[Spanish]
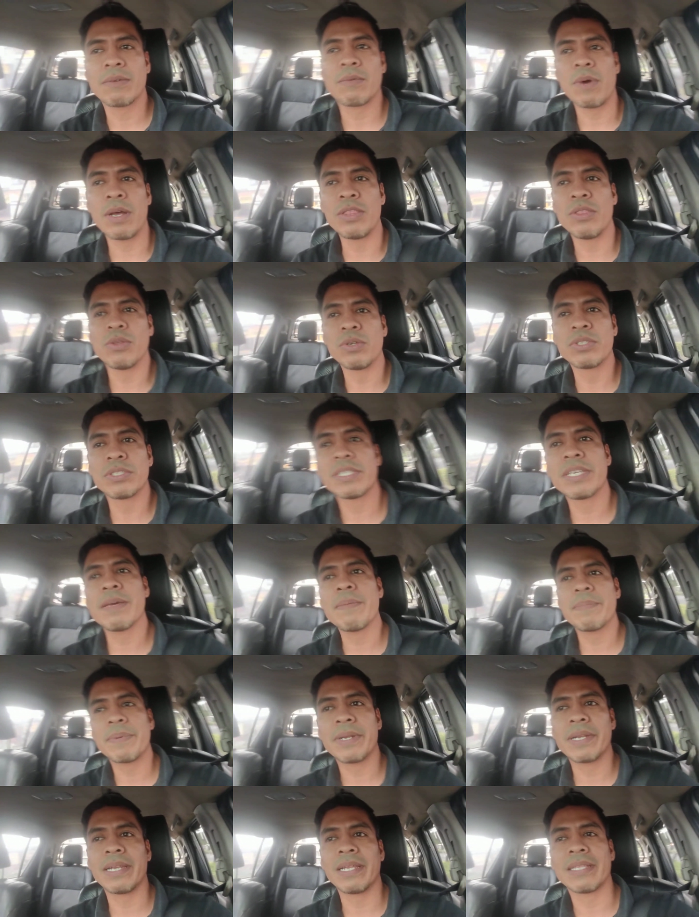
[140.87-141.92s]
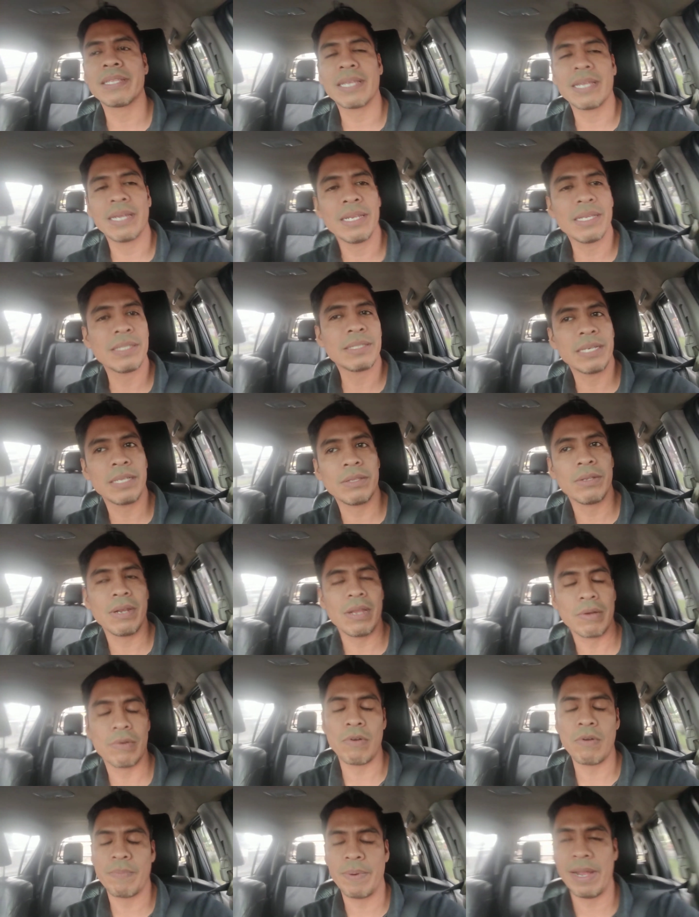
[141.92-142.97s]
cuando siempre le estás echando
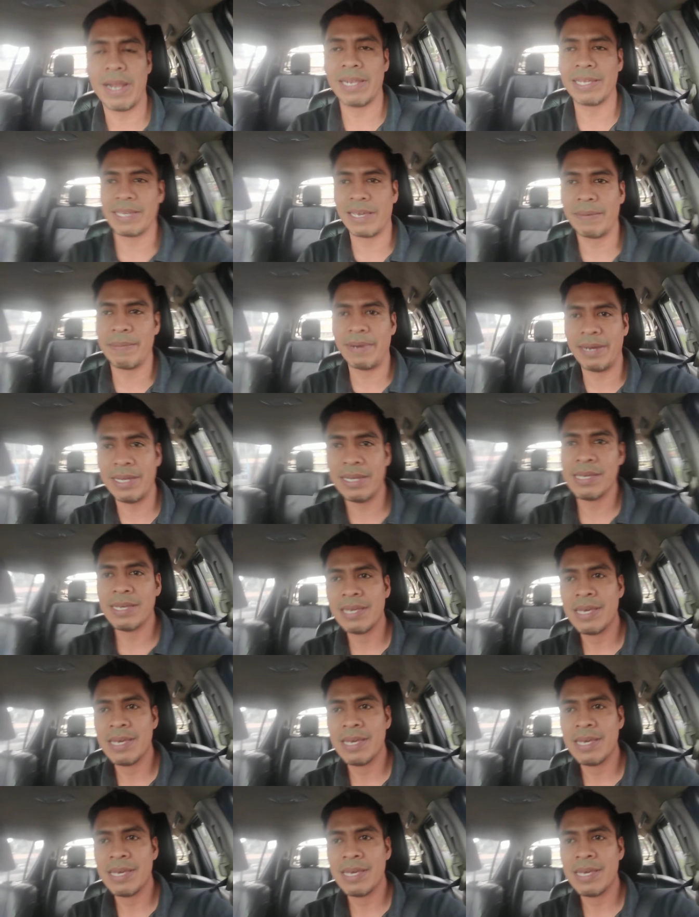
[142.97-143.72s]
la culpa a alguien más.